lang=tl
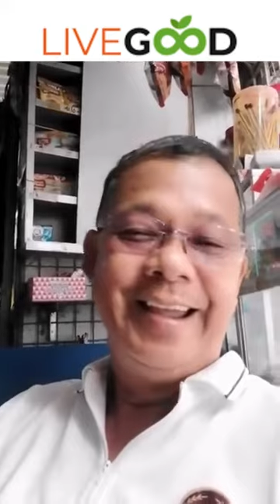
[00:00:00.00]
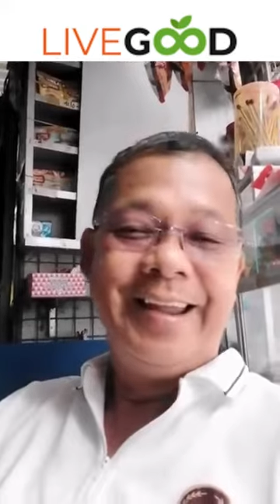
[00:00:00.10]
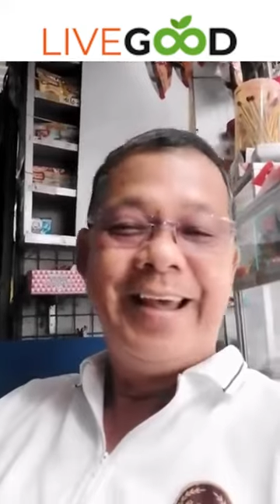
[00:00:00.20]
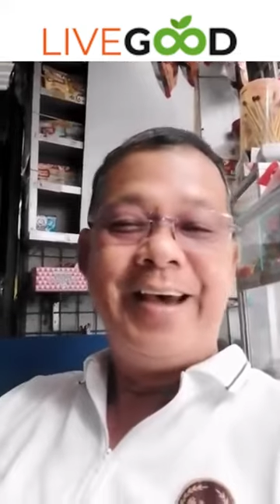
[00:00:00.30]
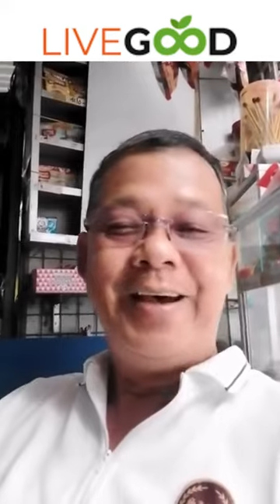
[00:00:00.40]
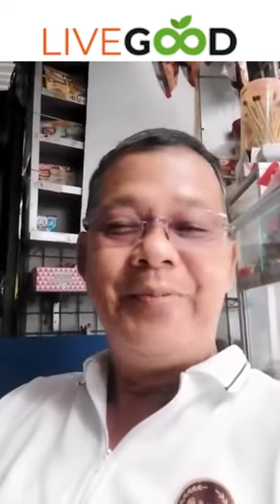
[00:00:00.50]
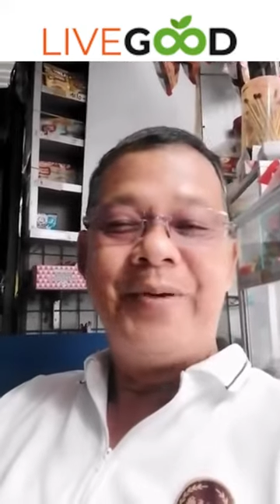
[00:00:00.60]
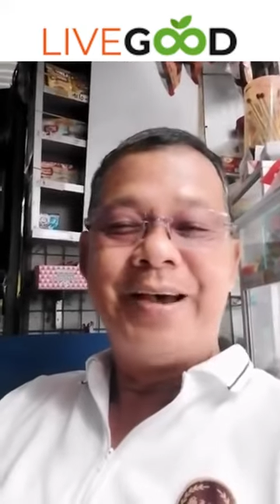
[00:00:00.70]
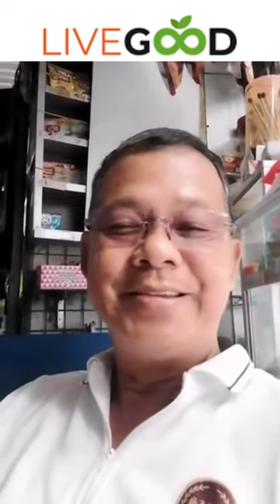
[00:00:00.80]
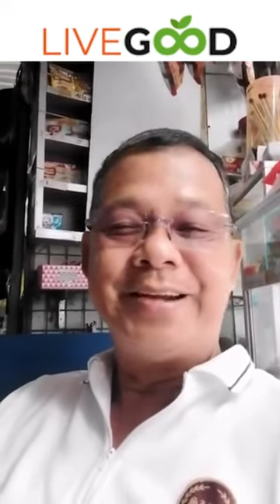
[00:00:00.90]

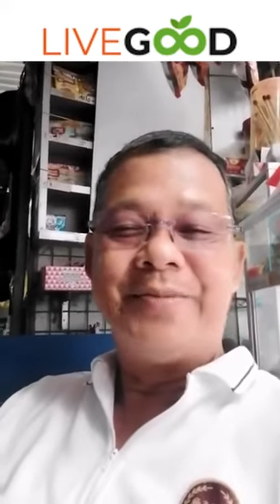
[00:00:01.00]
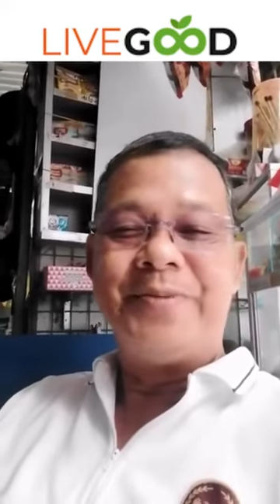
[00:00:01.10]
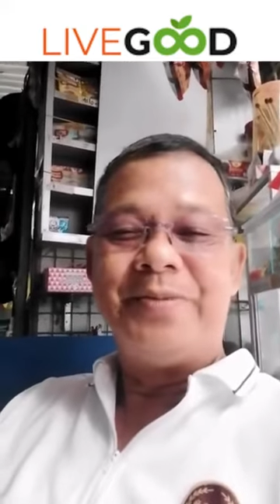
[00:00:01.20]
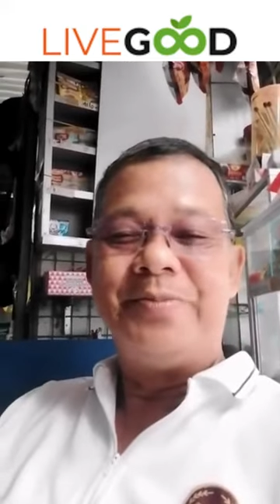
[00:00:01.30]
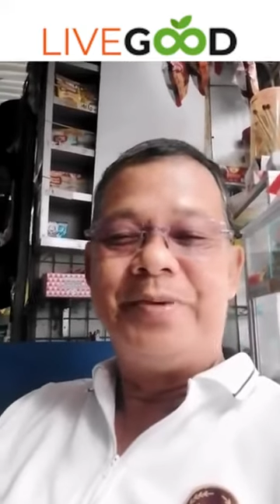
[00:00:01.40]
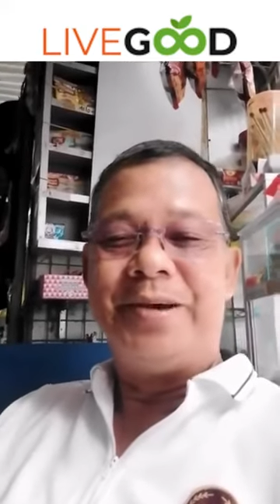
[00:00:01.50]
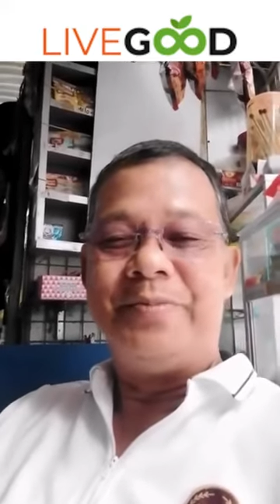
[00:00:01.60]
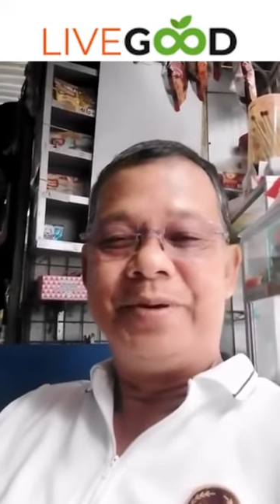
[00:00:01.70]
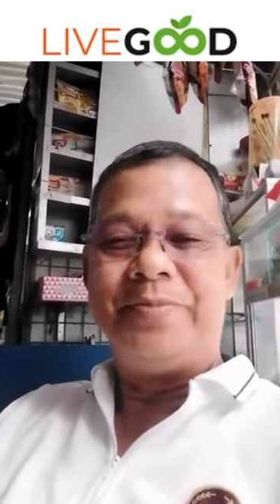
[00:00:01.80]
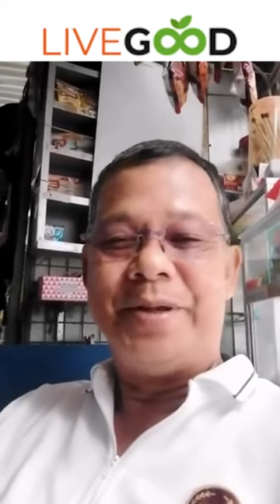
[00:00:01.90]
Napakasarap ng buhay
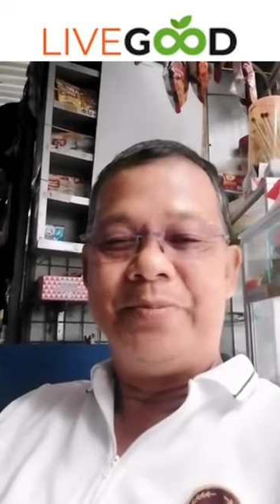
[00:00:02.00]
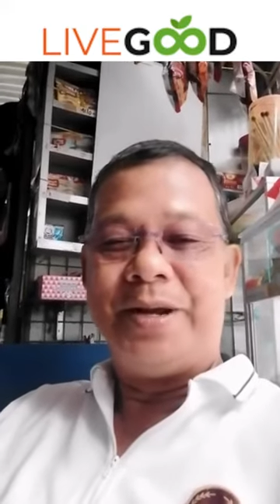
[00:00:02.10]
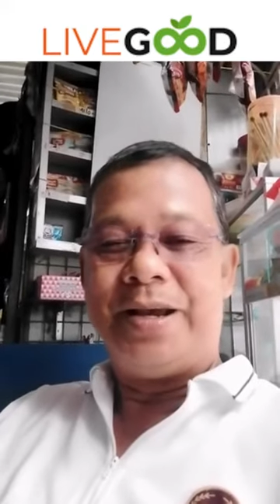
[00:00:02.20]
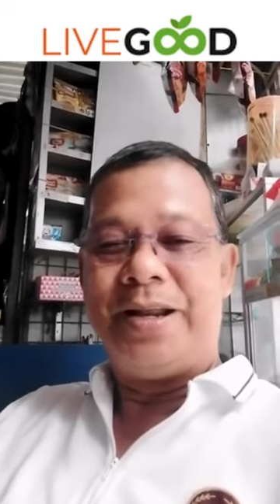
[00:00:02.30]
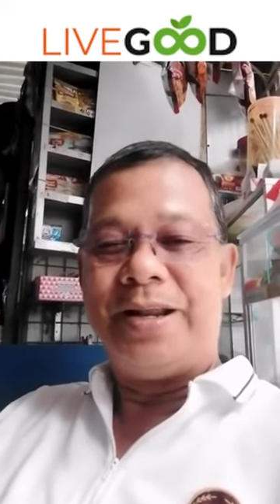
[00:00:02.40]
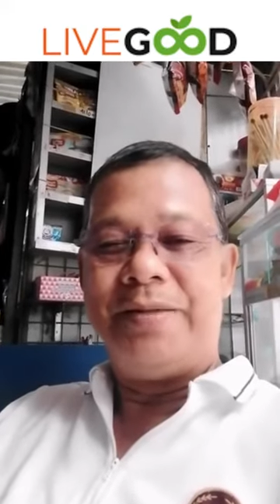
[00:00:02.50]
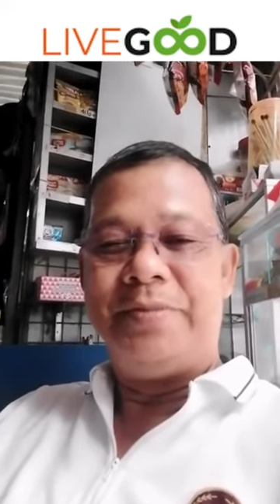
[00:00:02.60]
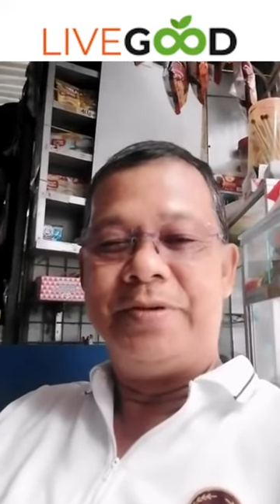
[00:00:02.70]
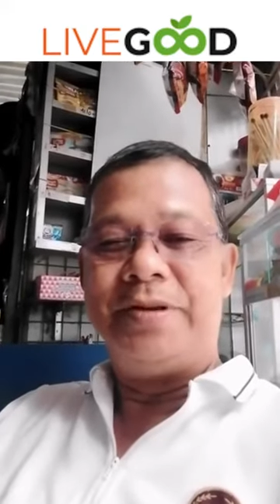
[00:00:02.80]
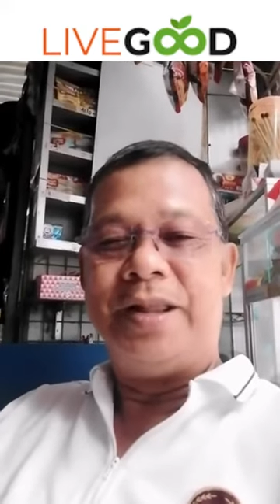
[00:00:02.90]
pag member ka ng
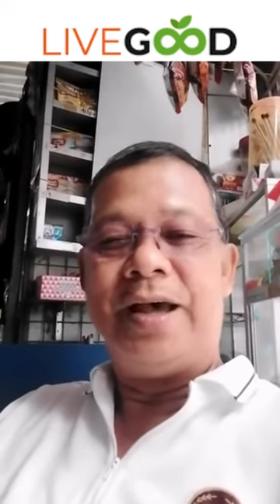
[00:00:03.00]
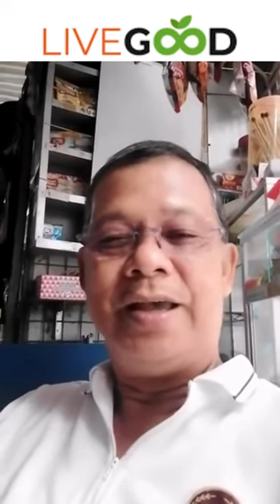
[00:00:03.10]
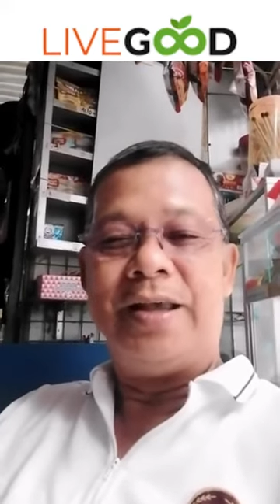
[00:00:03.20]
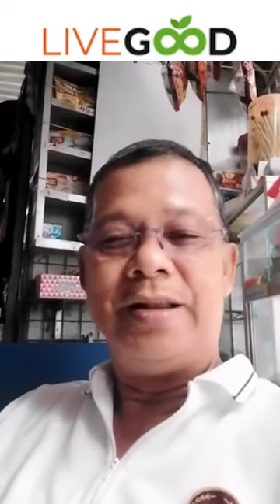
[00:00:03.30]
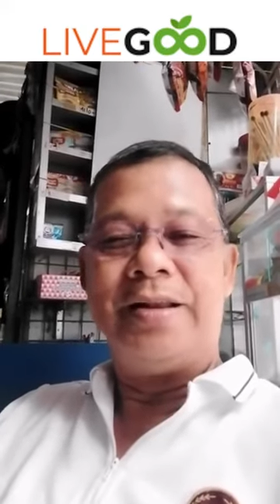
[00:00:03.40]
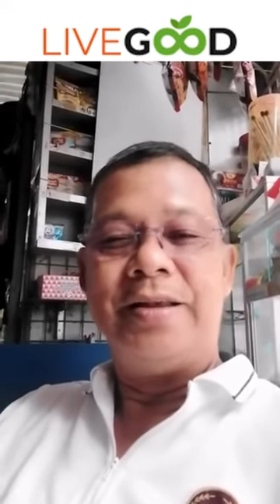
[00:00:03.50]
Libgood dahil